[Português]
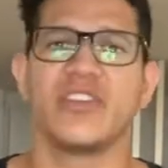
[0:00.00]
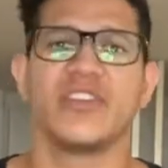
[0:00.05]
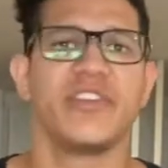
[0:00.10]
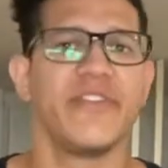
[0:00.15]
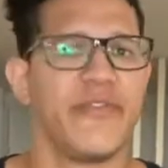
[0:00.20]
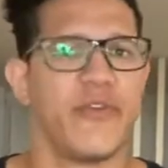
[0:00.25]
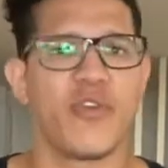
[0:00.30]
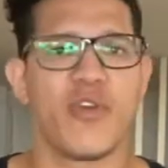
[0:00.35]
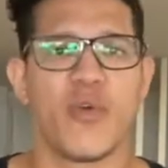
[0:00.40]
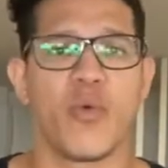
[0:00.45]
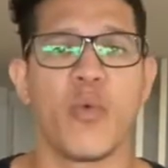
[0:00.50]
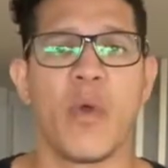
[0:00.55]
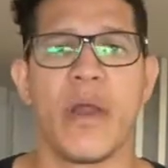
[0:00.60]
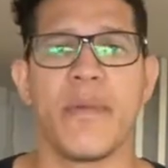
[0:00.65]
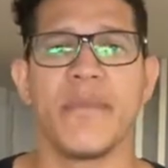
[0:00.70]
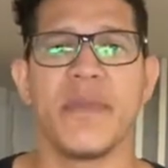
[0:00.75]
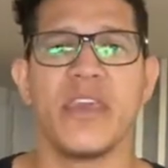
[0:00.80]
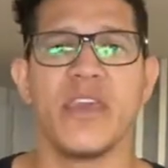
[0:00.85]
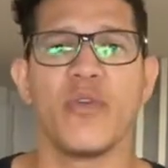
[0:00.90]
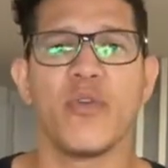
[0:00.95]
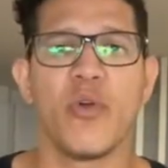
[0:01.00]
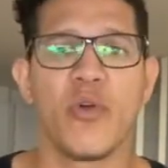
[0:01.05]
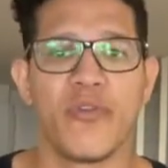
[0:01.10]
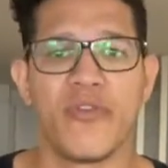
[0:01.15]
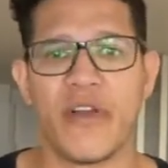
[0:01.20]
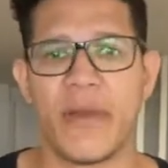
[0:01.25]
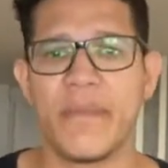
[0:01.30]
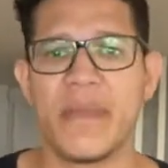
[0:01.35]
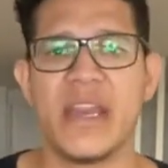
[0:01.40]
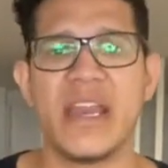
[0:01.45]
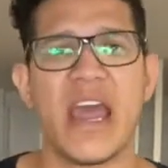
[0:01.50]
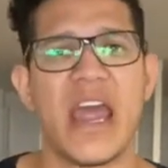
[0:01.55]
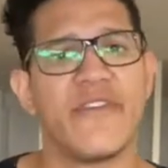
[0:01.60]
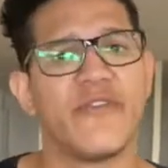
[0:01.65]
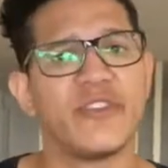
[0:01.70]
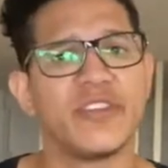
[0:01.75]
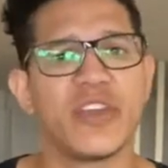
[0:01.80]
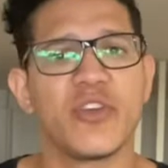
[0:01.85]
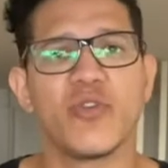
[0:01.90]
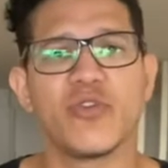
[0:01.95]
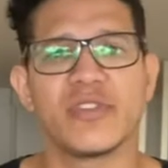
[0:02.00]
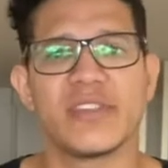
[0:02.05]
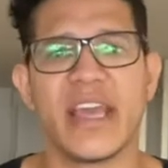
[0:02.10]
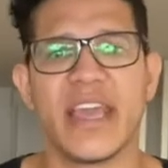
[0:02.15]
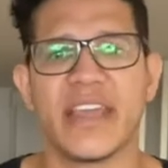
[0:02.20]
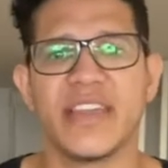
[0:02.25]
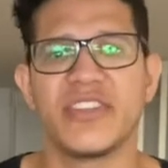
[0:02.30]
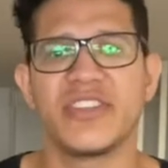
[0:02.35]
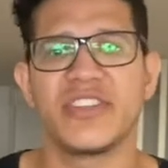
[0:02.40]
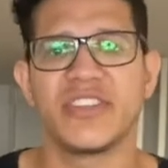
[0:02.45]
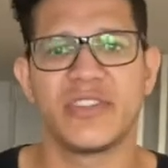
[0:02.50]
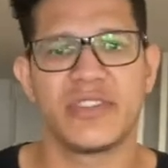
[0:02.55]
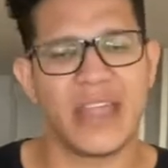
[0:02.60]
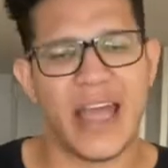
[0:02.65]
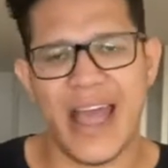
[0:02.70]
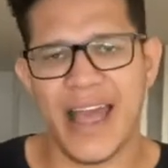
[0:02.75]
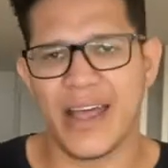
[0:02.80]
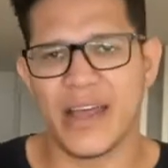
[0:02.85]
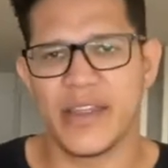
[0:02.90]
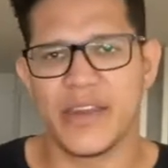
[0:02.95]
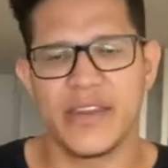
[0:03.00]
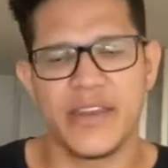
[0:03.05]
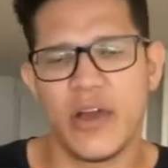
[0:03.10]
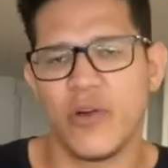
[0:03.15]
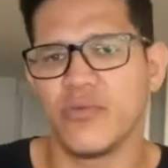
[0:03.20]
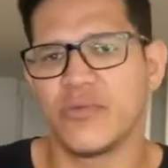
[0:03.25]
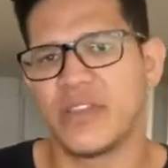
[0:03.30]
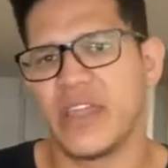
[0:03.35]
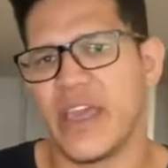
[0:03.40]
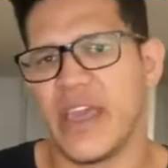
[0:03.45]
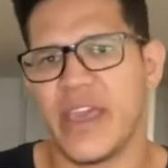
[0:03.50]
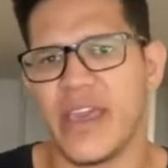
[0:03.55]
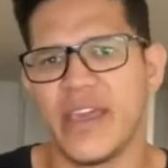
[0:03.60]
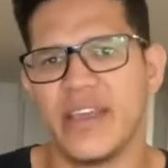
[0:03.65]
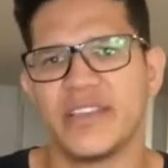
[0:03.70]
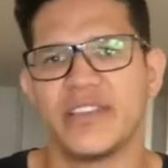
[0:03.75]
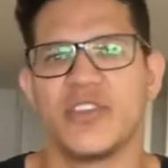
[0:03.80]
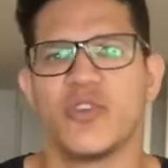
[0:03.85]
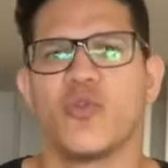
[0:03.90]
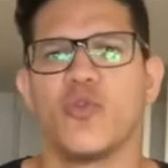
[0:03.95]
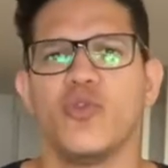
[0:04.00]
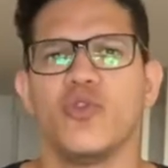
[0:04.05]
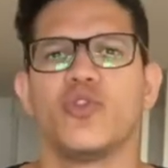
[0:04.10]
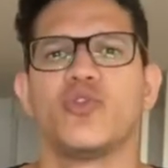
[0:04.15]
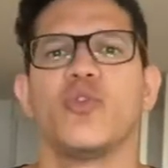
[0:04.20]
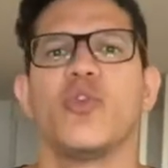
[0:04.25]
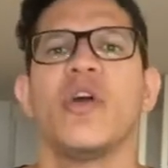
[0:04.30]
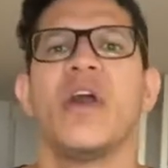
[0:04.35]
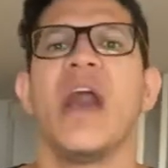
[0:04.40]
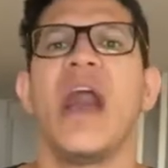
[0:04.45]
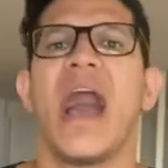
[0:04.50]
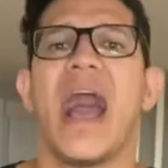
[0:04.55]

Se for algum amigo ou familiar, você consegue tá, não ter esse custo.